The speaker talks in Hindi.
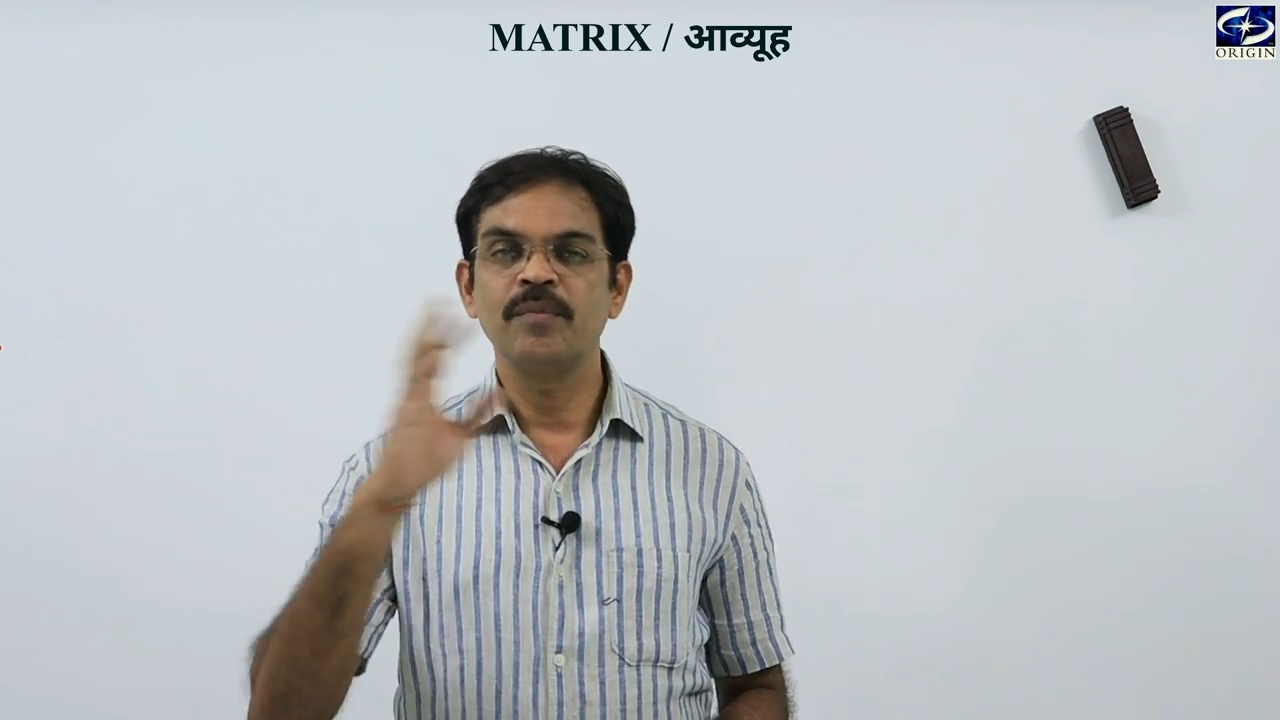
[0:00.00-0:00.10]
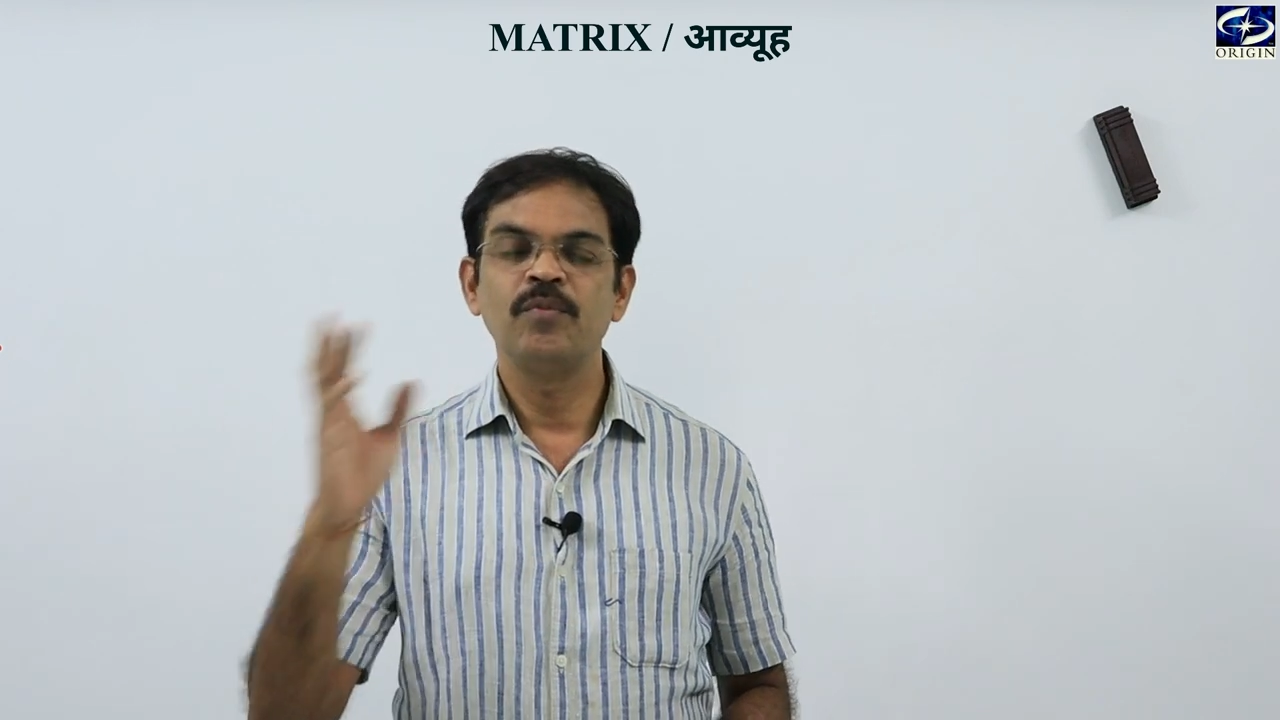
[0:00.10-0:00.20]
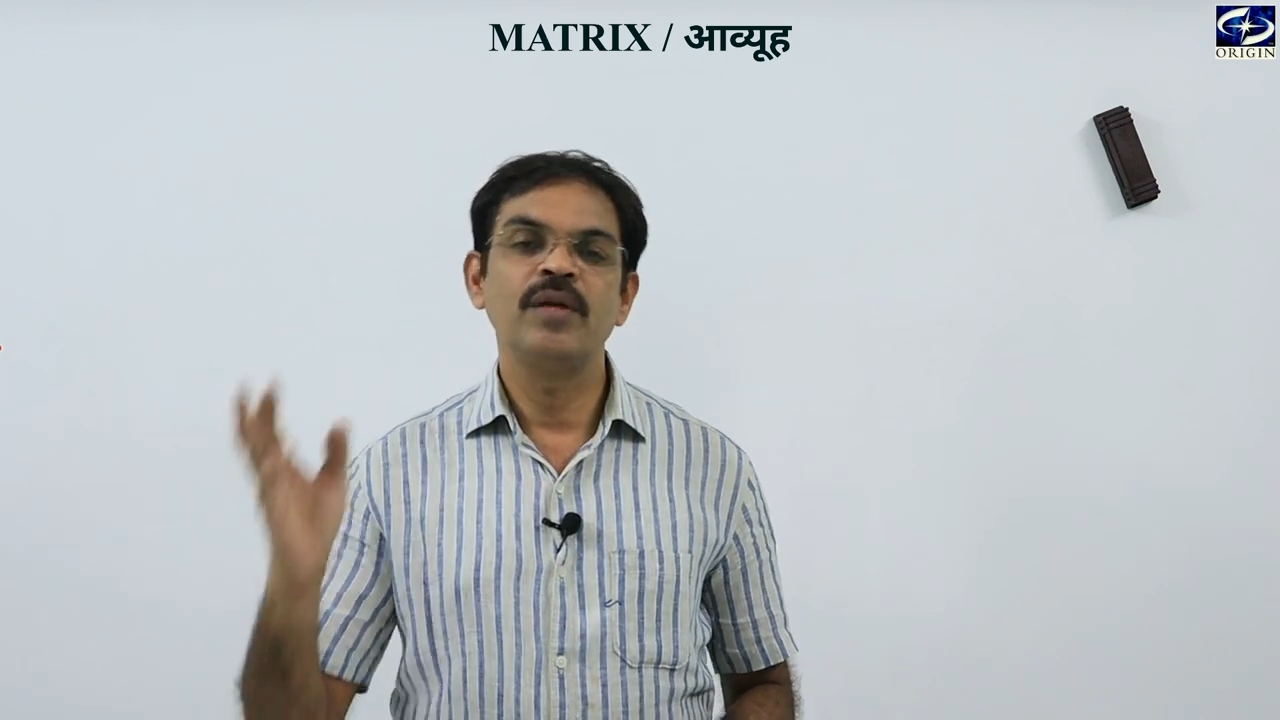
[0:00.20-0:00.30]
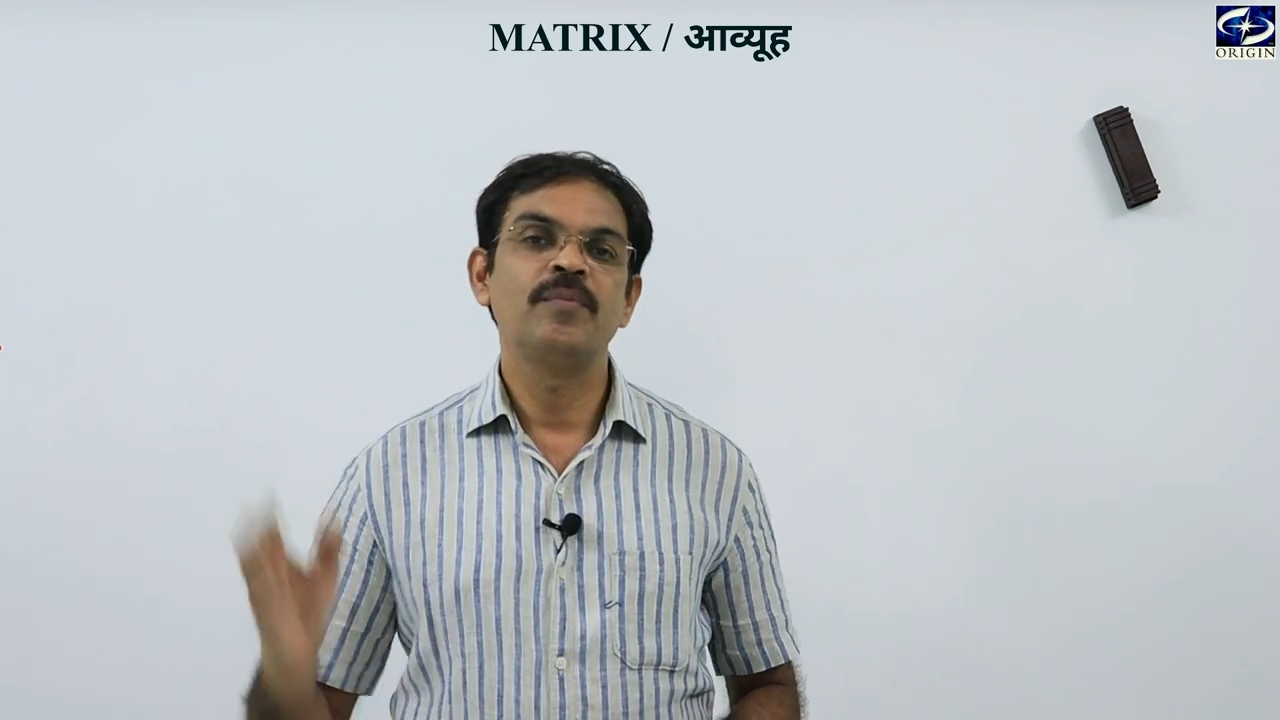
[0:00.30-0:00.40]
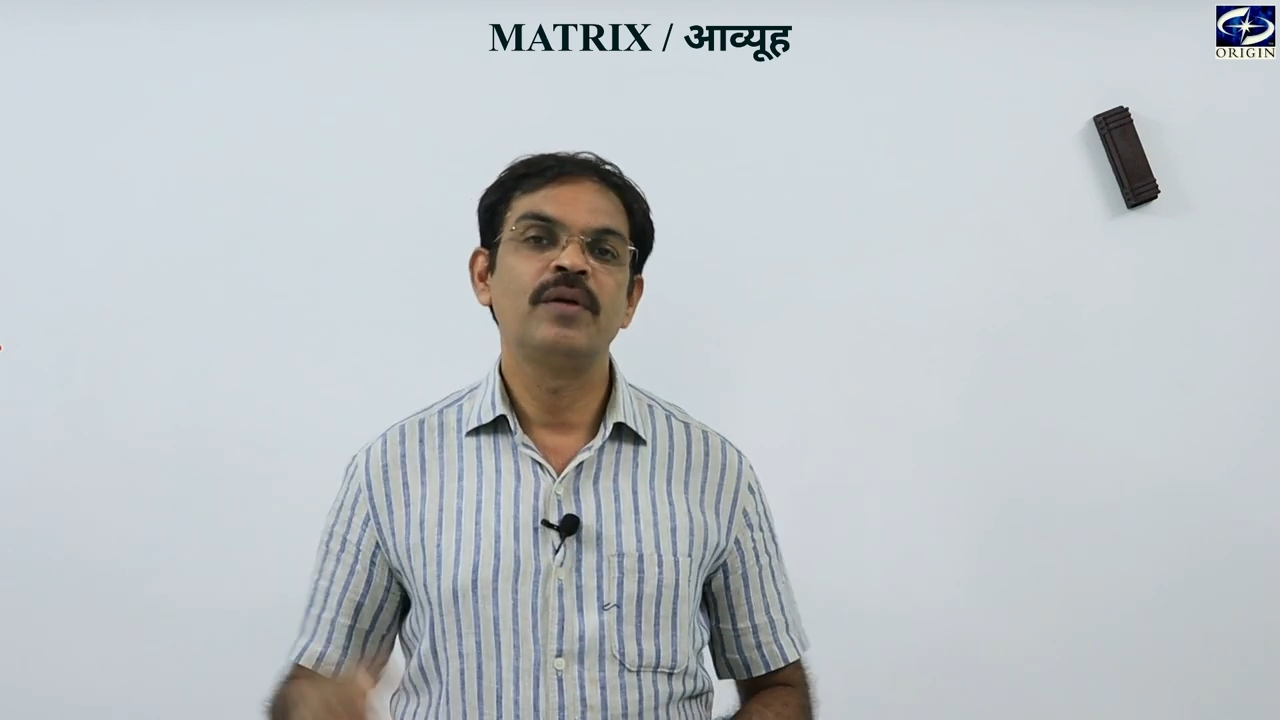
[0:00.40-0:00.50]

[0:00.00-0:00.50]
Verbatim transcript: के पूरे